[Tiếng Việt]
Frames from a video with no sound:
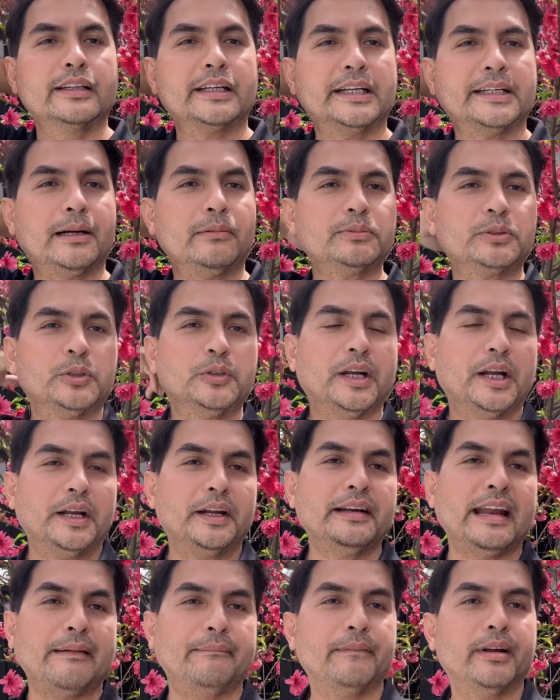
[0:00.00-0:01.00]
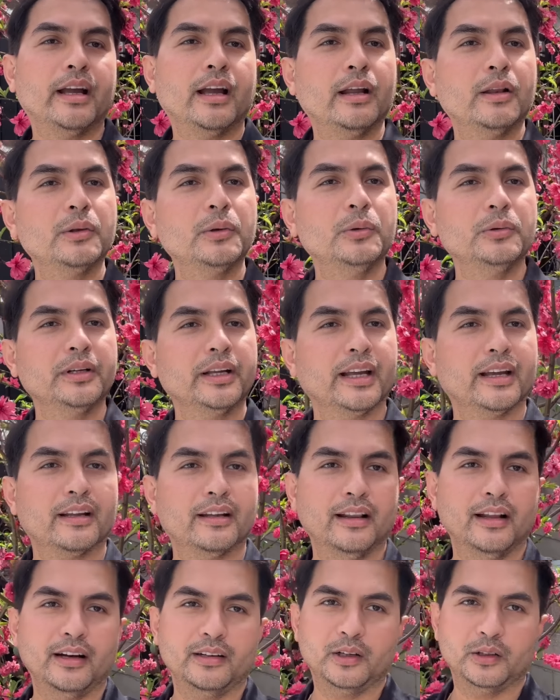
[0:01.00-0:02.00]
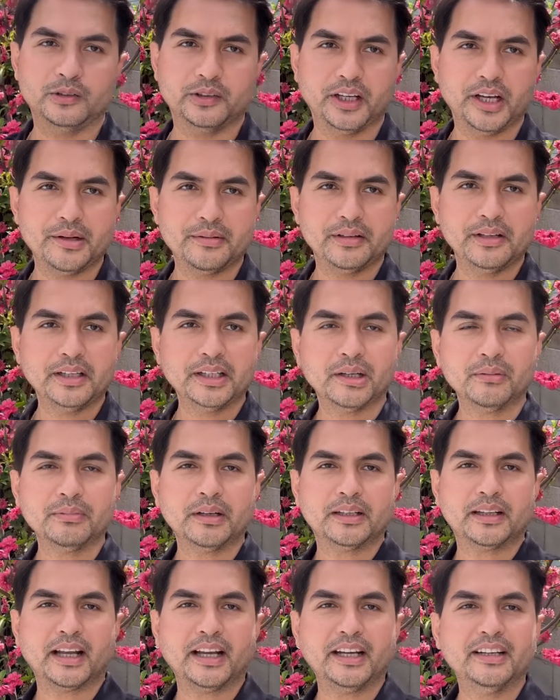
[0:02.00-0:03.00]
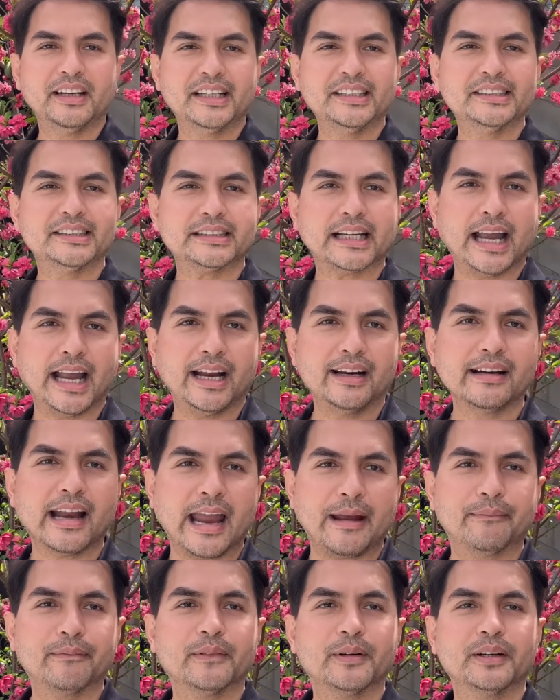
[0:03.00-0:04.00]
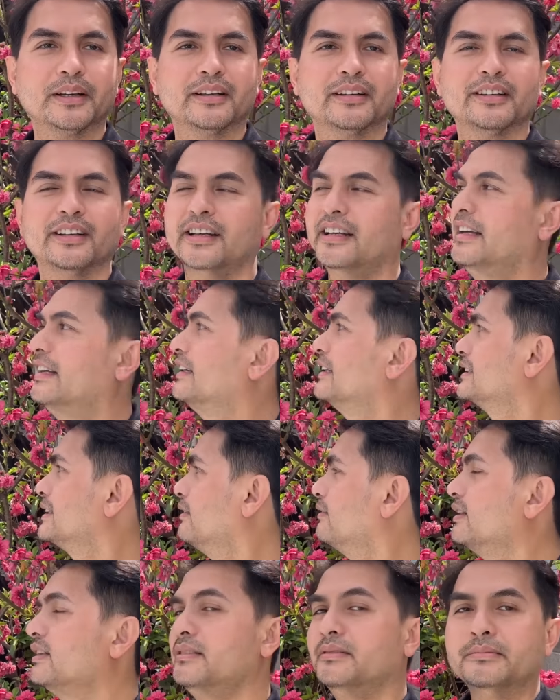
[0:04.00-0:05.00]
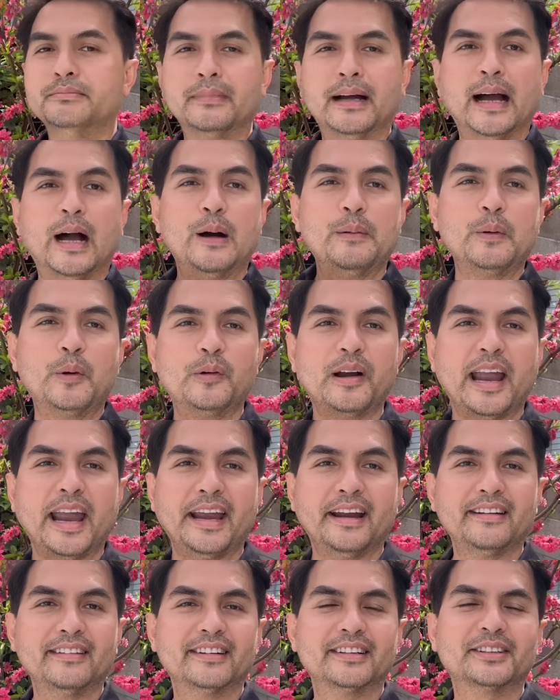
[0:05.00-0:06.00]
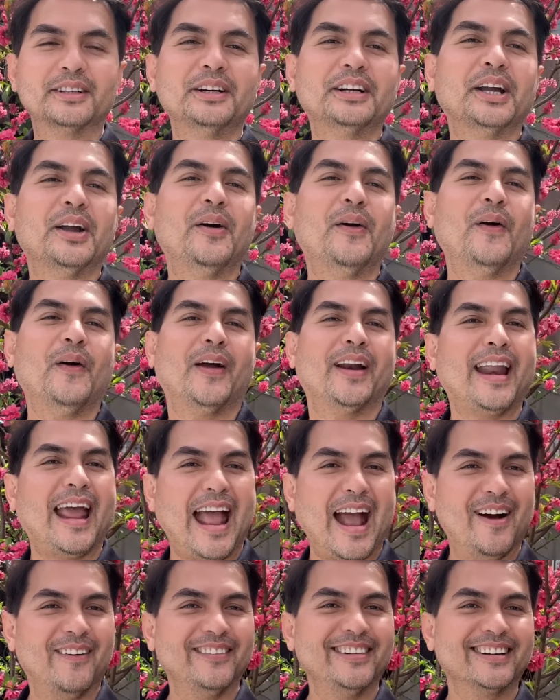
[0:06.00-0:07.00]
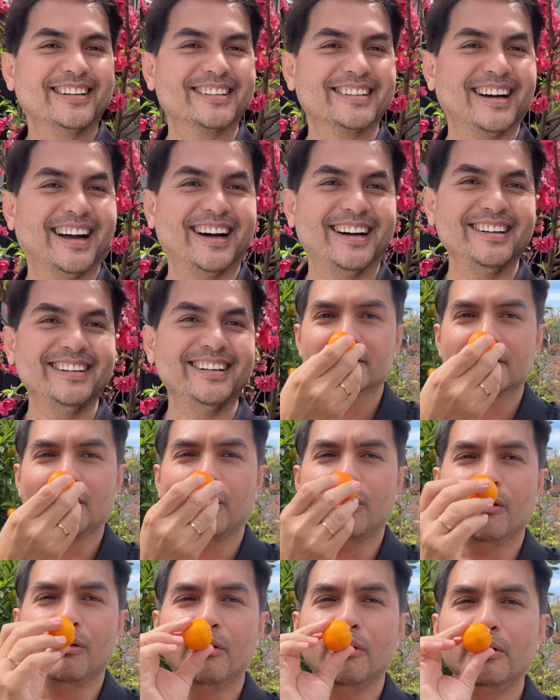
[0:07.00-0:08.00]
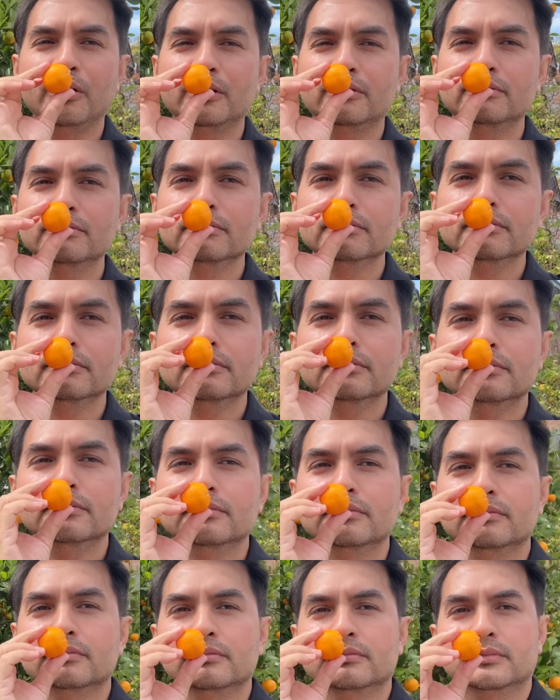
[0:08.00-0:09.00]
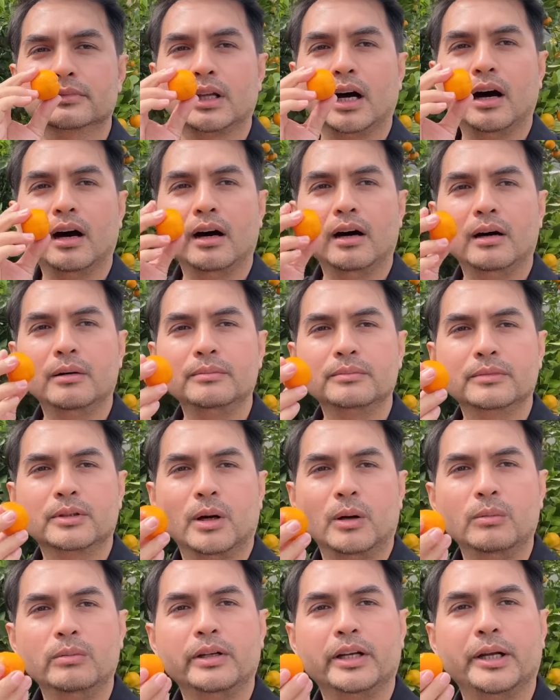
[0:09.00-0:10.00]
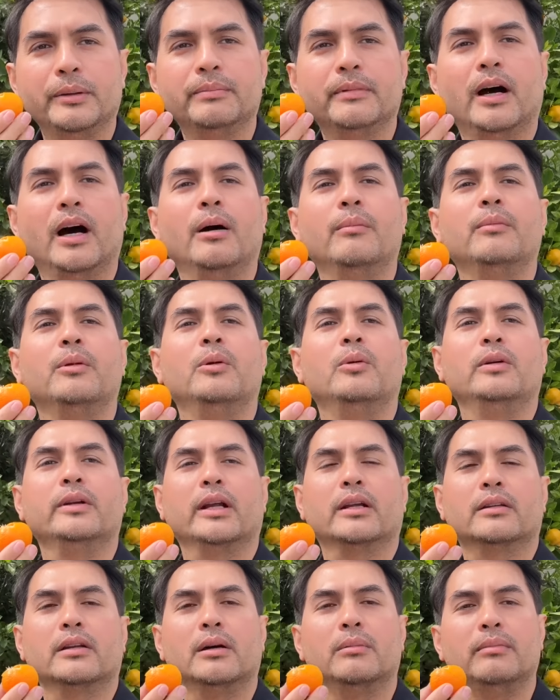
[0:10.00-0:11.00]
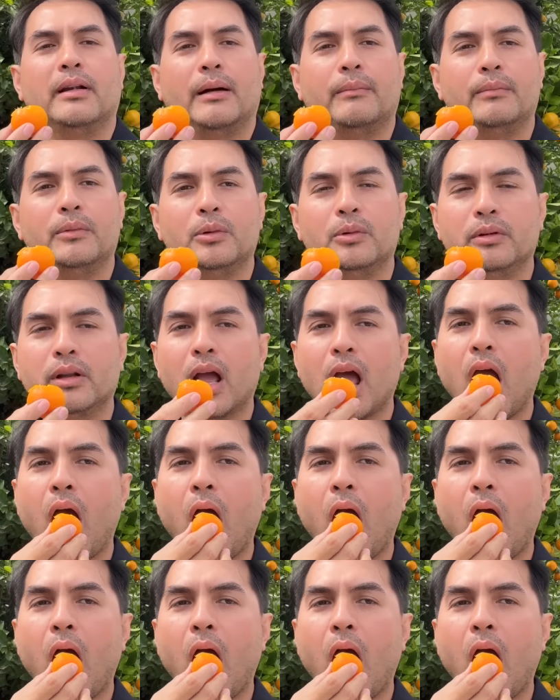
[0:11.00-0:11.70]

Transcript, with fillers: Cái góc chỗ này nó đẹp ghê luôn nha. Lần đầu tiên đến góc này thấy ánh sáng đẹp rồi. Xả lưng mà áo màu đen rồi có cái hoa đào rực rỡ ôi thơm khủng khiếp, thơm luôn nha, thơm lắm luôn nha.